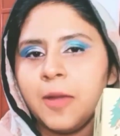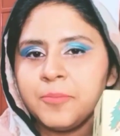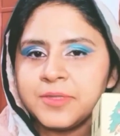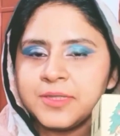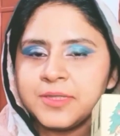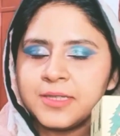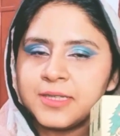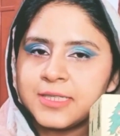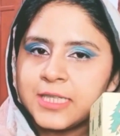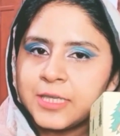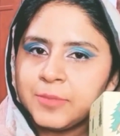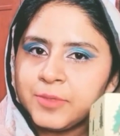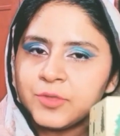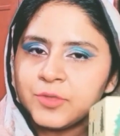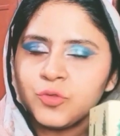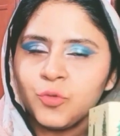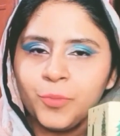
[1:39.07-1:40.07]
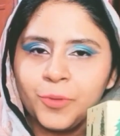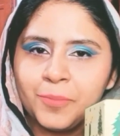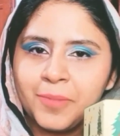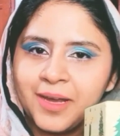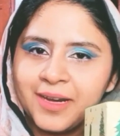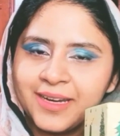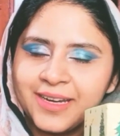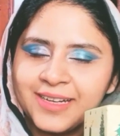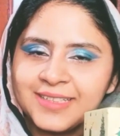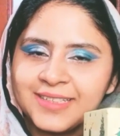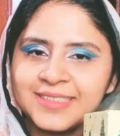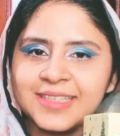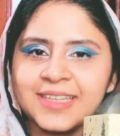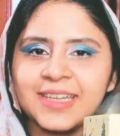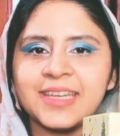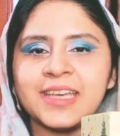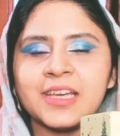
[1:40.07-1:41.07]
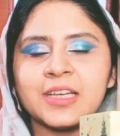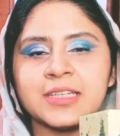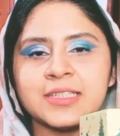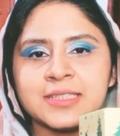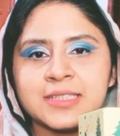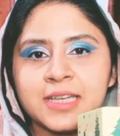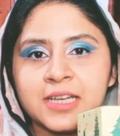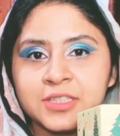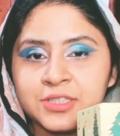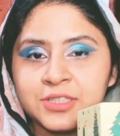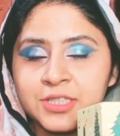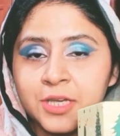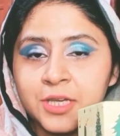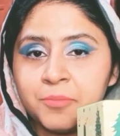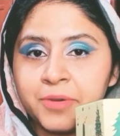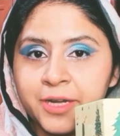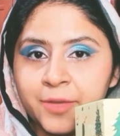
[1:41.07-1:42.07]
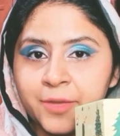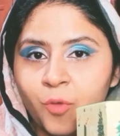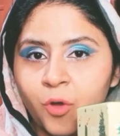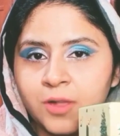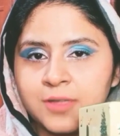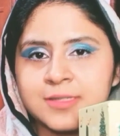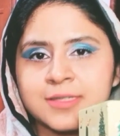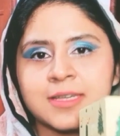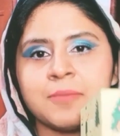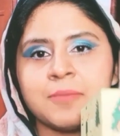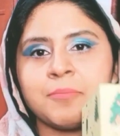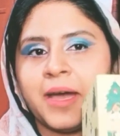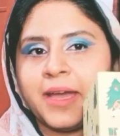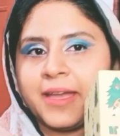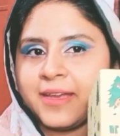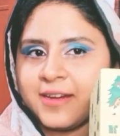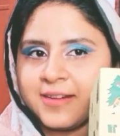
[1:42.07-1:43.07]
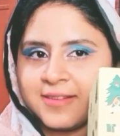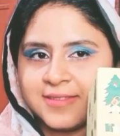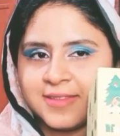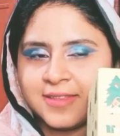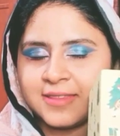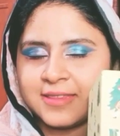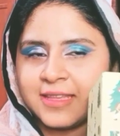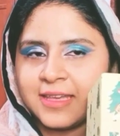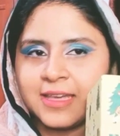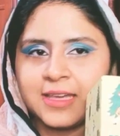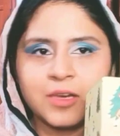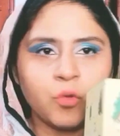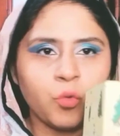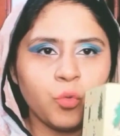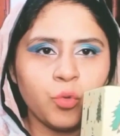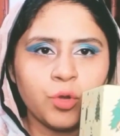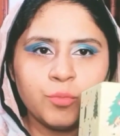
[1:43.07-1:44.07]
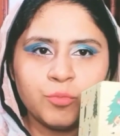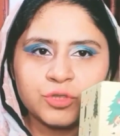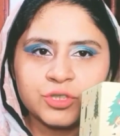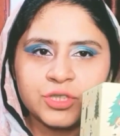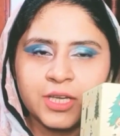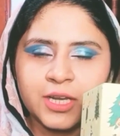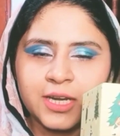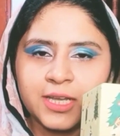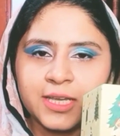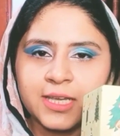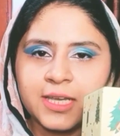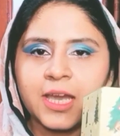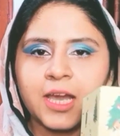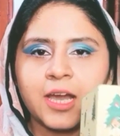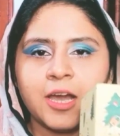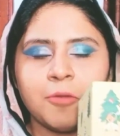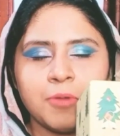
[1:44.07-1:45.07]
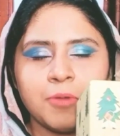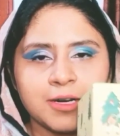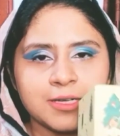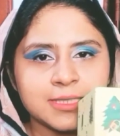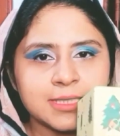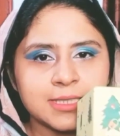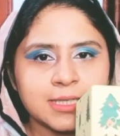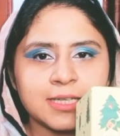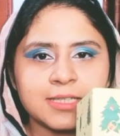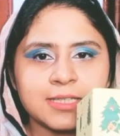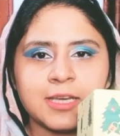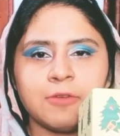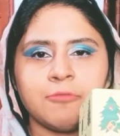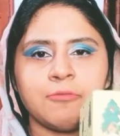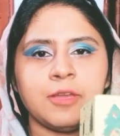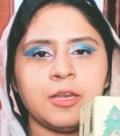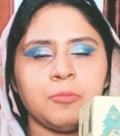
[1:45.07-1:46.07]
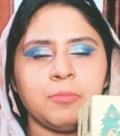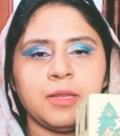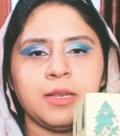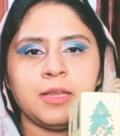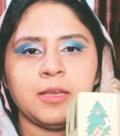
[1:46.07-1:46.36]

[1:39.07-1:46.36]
आप इसे किसी भी सुपरमार्केट से या किसी अच्छे बड़े मॉल से बाय कर सकते हैं कोई मुश्किल नहीं है अब हर जगह ये अवेलेबल